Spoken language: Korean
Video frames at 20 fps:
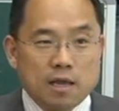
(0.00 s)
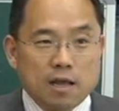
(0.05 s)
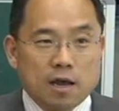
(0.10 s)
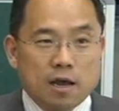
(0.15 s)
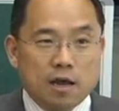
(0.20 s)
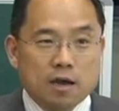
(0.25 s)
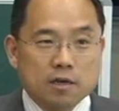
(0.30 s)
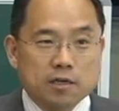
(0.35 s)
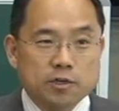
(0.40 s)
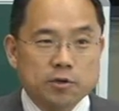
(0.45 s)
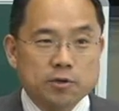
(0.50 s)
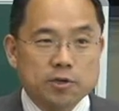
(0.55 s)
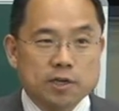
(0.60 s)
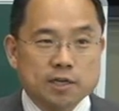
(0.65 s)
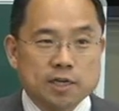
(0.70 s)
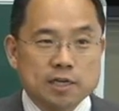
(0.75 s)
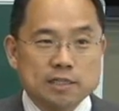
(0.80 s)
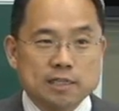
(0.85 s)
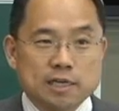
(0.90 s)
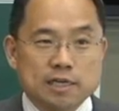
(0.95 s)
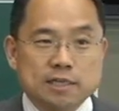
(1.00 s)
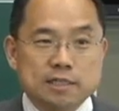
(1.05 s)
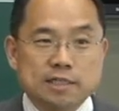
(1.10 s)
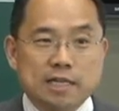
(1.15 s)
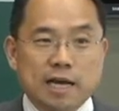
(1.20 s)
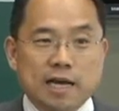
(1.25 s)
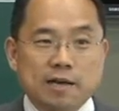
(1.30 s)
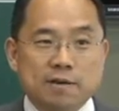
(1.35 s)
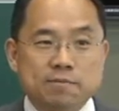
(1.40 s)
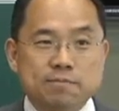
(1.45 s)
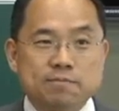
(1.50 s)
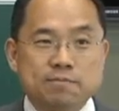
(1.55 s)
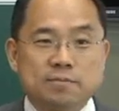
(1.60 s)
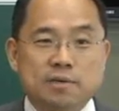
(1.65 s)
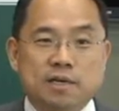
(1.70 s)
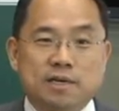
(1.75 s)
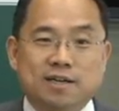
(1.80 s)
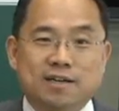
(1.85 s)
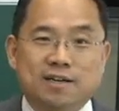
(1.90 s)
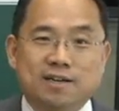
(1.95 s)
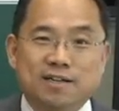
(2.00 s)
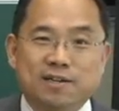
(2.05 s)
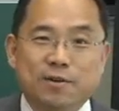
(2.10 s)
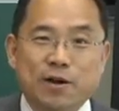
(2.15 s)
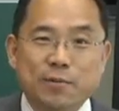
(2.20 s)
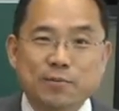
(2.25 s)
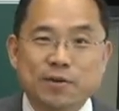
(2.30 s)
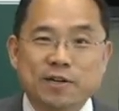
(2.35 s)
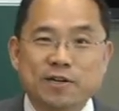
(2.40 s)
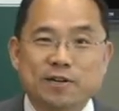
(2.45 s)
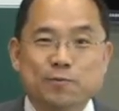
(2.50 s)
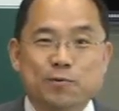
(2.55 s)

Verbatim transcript: 어, 그리고 여기 이제 그 다음 어, 화면을